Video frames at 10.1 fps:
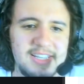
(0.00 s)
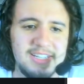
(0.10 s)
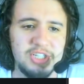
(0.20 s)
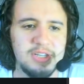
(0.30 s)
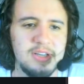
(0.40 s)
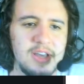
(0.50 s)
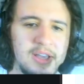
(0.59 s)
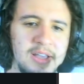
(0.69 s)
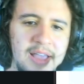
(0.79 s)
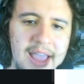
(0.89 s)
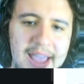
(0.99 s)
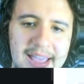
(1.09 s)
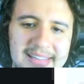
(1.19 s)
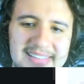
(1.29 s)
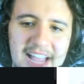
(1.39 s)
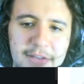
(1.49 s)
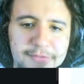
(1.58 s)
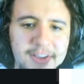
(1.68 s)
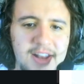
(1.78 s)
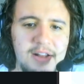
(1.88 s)
aqui de é,
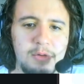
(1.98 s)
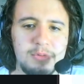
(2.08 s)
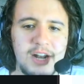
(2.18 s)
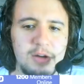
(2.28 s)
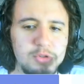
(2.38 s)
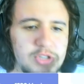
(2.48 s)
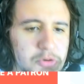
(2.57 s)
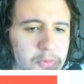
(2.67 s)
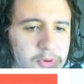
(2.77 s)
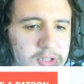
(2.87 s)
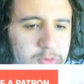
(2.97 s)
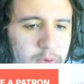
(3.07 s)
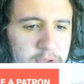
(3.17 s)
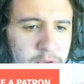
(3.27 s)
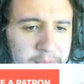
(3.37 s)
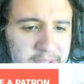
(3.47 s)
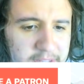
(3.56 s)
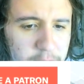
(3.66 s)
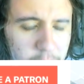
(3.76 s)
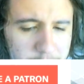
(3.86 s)
Slifer, o Dragão do Céu e o Obelisco
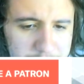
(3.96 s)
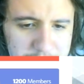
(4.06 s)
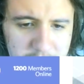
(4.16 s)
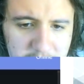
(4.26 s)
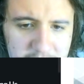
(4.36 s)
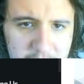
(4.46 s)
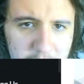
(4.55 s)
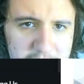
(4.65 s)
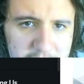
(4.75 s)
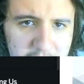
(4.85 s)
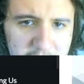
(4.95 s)
Atormentador. Então aqui